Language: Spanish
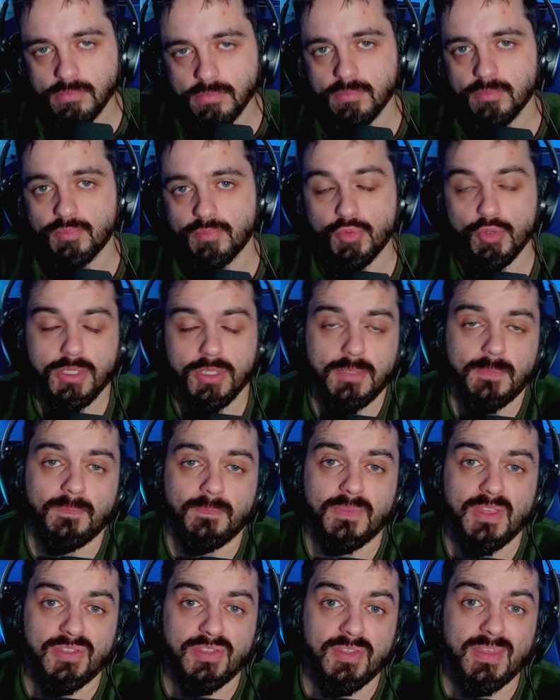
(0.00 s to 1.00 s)
pues
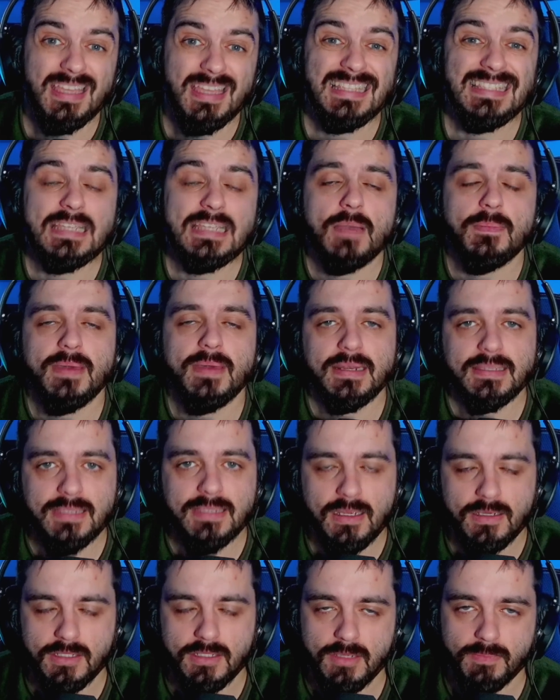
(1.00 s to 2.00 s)
decide ya
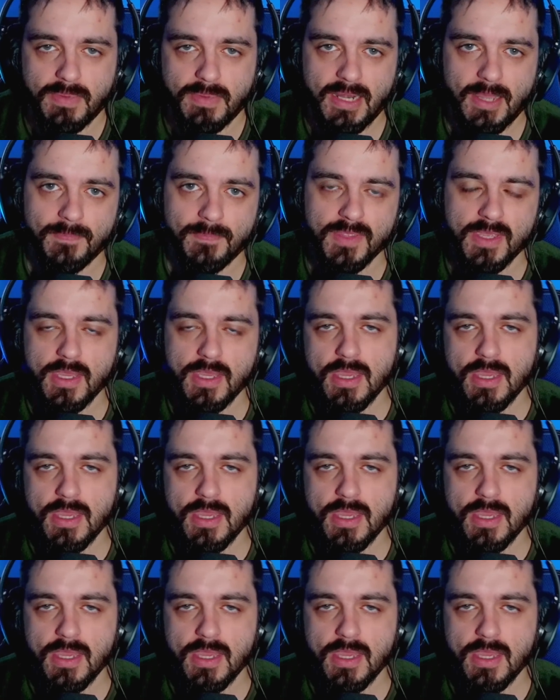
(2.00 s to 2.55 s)
marcharse para